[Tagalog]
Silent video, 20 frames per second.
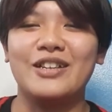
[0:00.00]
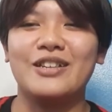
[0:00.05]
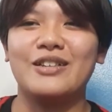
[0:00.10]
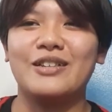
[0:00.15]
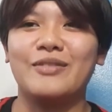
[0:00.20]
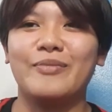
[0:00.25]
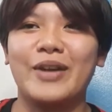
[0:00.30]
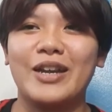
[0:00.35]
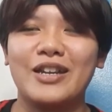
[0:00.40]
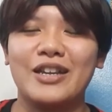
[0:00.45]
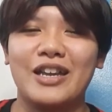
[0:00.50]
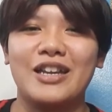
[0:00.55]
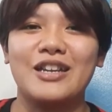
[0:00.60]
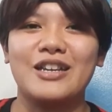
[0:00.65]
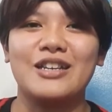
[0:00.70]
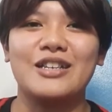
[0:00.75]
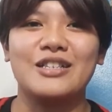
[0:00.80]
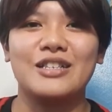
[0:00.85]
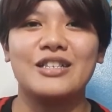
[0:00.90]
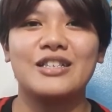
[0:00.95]
in my
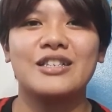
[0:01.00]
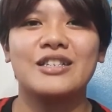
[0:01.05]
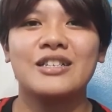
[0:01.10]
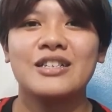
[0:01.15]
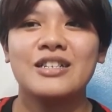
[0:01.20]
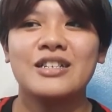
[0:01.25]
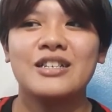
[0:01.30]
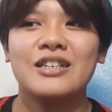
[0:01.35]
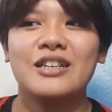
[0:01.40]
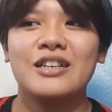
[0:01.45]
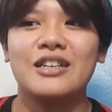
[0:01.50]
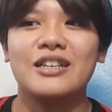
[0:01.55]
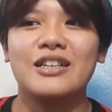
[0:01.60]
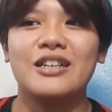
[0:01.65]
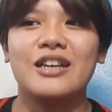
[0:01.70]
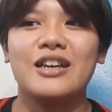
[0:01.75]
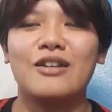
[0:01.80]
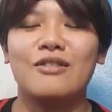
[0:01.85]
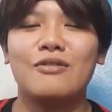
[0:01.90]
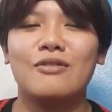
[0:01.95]
case,
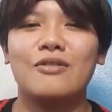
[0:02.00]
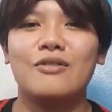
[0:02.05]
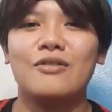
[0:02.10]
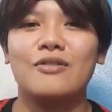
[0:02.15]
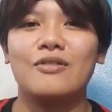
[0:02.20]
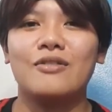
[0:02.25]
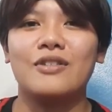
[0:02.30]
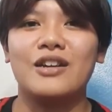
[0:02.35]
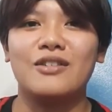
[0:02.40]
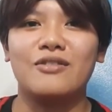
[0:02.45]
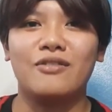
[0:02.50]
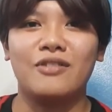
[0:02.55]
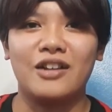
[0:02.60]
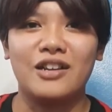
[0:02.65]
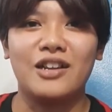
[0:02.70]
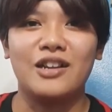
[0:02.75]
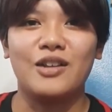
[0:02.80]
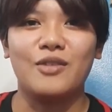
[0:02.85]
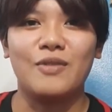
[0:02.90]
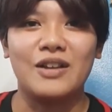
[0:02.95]
hindi ako ganun
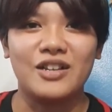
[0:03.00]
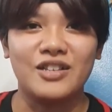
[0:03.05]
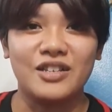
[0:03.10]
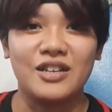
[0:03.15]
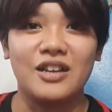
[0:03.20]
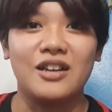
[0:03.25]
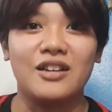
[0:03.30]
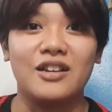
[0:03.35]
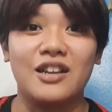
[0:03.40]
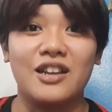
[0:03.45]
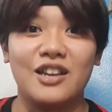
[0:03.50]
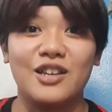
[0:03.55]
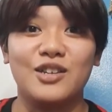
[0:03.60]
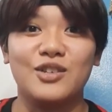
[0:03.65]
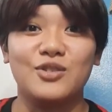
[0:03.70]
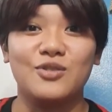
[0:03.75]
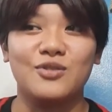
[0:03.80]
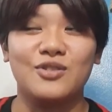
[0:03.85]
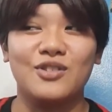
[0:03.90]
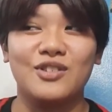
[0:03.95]
naniniwala sa
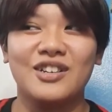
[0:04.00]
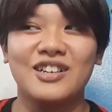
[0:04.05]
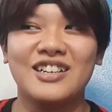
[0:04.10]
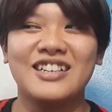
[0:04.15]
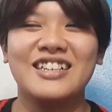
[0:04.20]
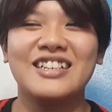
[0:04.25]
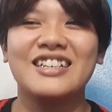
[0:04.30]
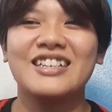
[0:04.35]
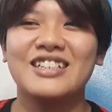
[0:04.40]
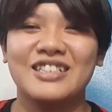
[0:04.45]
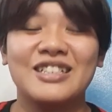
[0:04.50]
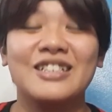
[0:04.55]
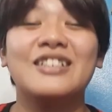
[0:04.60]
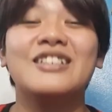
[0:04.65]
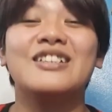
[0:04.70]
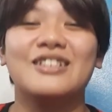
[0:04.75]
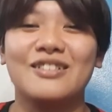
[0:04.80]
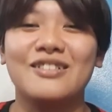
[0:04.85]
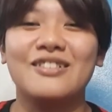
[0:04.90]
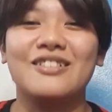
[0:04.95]
religion.
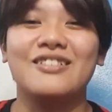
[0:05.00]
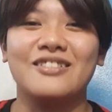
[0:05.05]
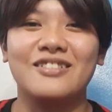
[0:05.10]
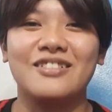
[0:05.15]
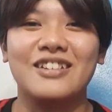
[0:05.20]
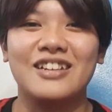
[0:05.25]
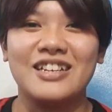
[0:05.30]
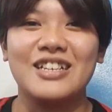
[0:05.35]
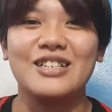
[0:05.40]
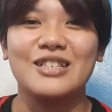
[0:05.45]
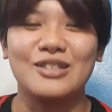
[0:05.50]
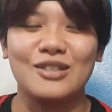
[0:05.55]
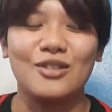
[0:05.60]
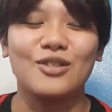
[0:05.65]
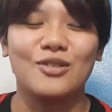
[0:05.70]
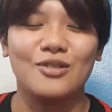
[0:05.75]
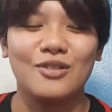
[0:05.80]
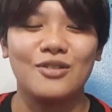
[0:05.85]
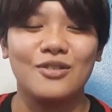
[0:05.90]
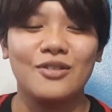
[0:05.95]
Oo, guys,
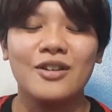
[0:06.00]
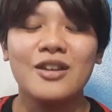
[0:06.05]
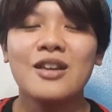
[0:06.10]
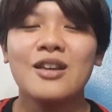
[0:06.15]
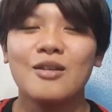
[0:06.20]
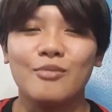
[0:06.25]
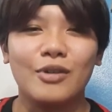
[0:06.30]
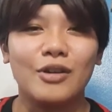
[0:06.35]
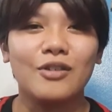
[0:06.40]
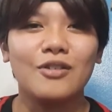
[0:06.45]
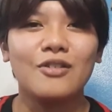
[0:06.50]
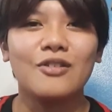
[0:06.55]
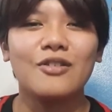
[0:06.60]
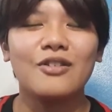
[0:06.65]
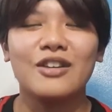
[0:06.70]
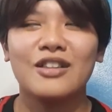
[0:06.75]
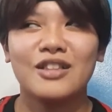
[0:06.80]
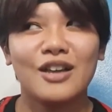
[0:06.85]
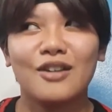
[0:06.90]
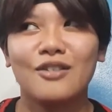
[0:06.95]
totoo.
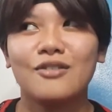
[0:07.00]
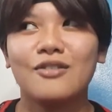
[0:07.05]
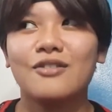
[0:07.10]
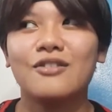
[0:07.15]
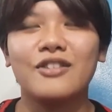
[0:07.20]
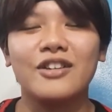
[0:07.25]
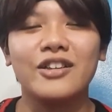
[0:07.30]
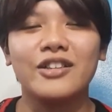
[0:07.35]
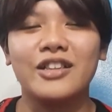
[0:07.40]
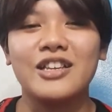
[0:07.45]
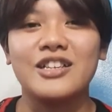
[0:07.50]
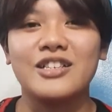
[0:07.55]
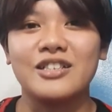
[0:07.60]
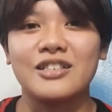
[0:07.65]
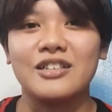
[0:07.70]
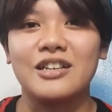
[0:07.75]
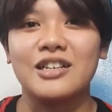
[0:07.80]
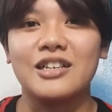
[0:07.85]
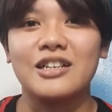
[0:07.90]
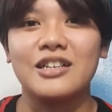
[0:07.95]
Pero hindi ako
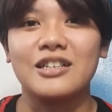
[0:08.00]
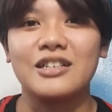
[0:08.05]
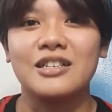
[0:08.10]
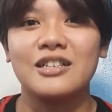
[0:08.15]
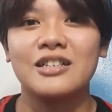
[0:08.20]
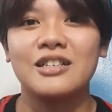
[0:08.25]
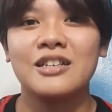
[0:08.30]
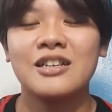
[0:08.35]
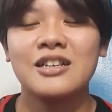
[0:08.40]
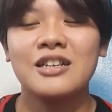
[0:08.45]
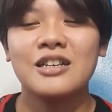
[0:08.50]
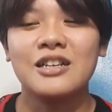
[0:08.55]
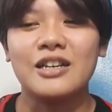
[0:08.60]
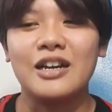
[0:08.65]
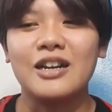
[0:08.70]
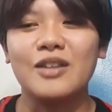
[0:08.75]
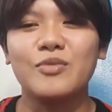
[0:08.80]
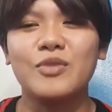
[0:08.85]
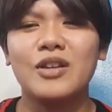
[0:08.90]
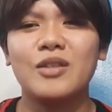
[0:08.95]
atheist, guys.
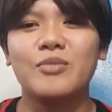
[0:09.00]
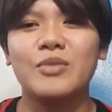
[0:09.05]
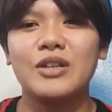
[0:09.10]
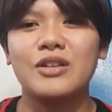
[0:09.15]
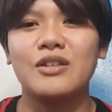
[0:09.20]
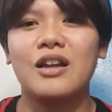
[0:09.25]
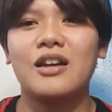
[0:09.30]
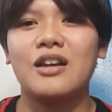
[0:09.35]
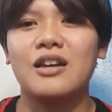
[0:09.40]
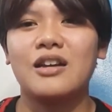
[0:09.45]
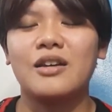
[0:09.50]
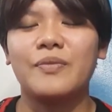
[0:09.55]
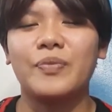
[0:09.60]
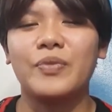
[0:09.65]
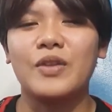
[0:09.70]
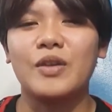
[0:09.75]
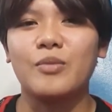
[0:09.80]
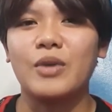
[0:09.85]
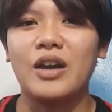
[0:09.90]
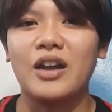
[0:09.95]
Alam niyo naman na
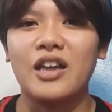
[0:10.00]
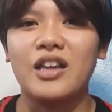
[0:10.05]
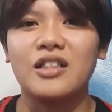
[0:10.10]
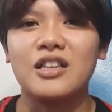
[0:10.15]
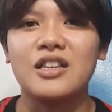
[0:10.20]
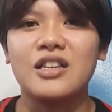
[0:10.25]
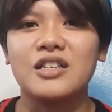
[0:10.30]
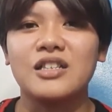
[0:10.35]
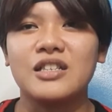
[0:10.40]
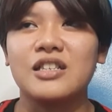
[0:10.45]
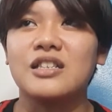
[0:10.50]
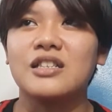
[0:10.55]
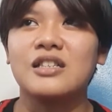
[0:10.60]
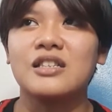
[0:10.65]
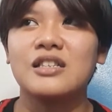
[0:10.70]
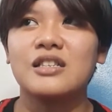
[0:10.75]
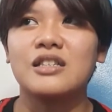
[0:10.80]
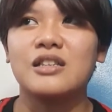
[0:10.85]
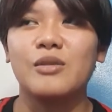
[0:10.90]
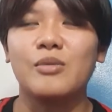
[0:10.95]
yung mga atheist is
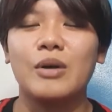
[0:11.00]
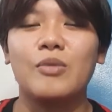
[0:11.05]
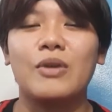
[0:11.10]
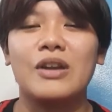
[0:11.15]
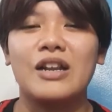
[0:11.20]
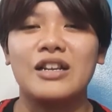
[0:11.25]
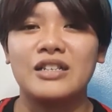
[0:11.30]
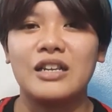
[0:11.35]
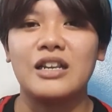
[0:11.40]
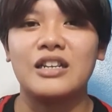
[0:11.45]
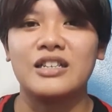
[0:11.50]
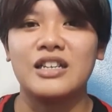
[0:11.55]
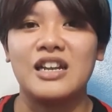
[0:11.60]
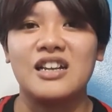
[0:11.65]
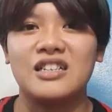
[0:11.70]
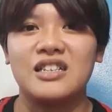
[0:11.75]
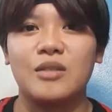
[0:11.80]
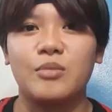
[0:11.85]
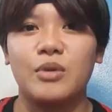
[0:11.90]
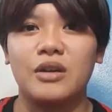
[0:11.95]
niwawala silang
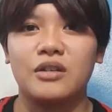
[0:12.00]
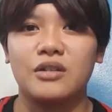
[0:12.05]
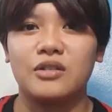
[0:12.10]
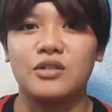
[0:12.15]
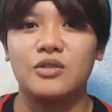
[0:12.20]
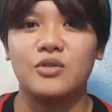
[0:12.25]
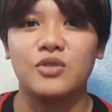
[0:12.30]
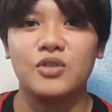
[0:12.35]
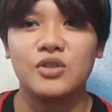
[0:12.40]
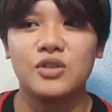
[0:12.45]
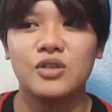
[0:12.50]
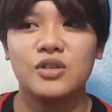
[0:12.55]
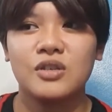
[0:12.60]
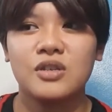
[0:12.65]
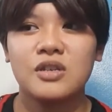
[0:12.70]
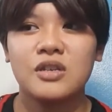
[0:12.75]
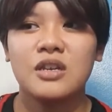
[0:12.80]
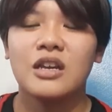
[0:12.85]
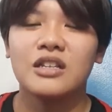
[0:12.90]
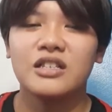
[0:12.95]
sinasabang ng Diyos.
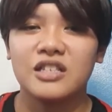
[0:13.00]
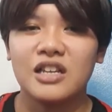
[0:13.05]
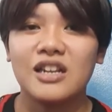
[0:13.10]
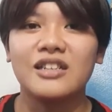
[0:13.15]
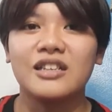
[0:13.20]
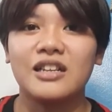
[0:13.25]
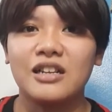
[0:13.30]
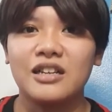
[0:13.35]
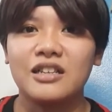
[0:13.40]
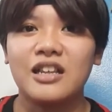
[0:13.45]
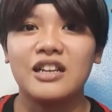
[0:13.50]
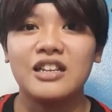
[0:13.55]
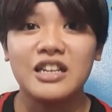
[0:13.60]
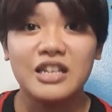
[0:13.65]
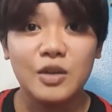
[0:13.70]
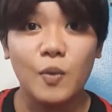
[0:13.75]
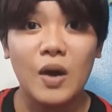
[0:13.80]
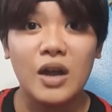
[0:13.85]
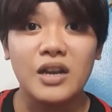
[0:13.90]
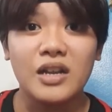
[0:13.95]
Sila sa,
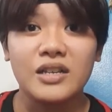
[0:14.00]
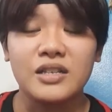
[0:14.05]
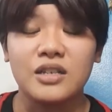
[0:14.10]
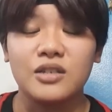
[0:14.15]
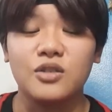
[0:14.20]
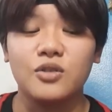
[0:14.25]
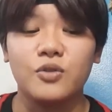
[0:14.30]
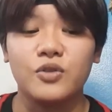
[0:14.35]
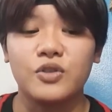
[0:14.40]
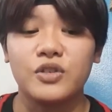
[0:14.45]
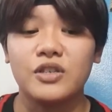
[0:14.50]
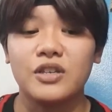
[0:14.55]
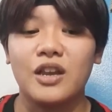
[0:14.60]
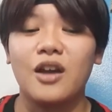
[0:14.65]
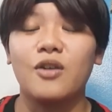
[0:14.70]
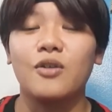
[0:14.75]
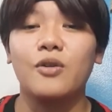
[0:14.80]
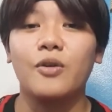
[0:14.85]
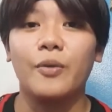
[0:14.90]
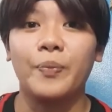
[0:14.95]
naniniwala sa Diyos.
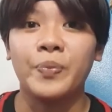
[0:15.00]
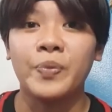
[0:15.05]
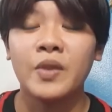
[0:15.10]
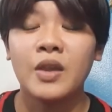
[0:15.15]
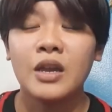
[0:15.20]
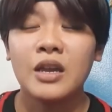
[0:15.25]
Ako,